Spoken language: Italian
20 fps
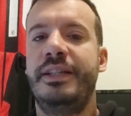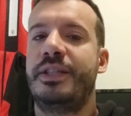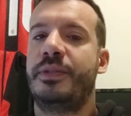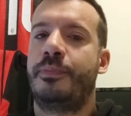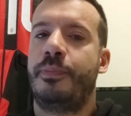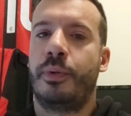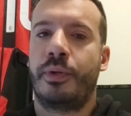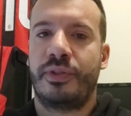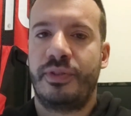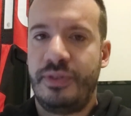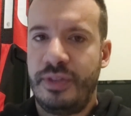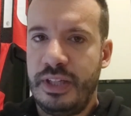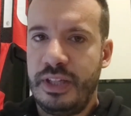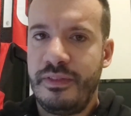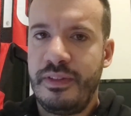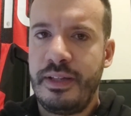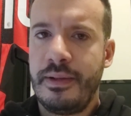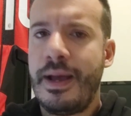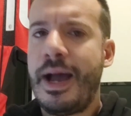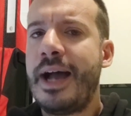gli
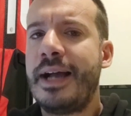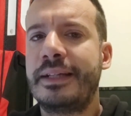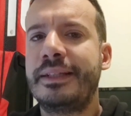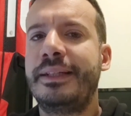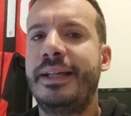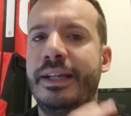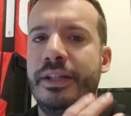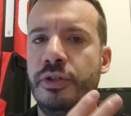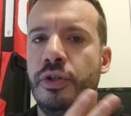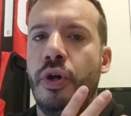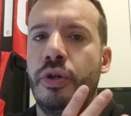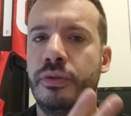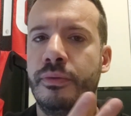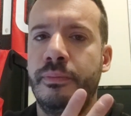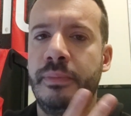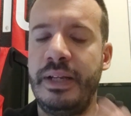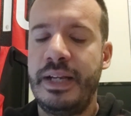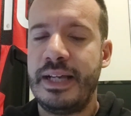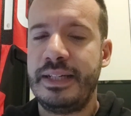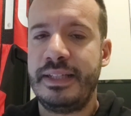sportivi, anche non
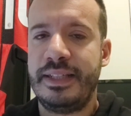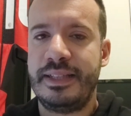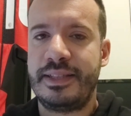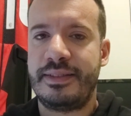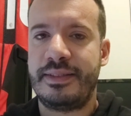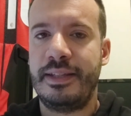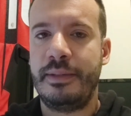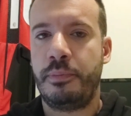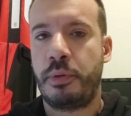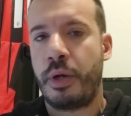milanisti,